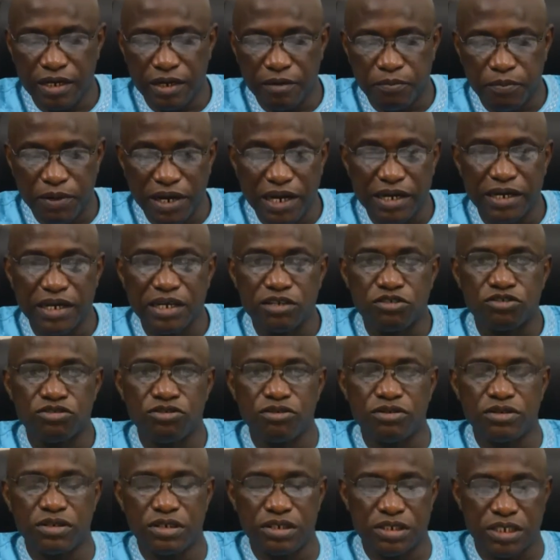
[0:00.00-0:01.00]
le plan
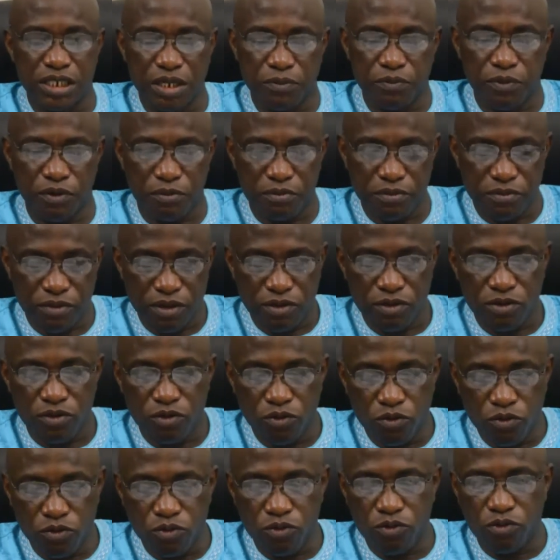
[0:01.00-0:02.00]
d'action du CEPOM
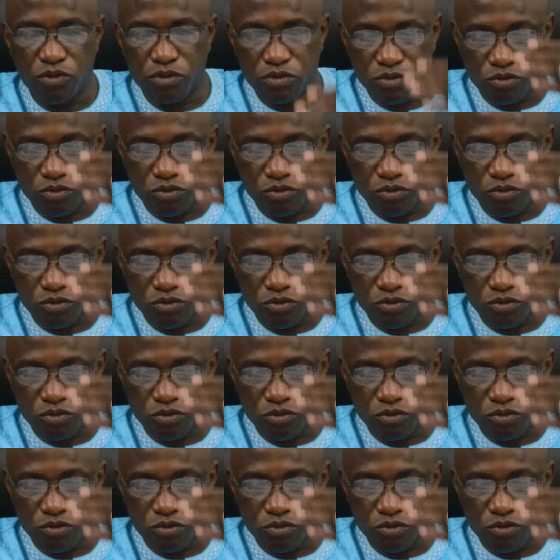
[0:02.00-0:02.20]
où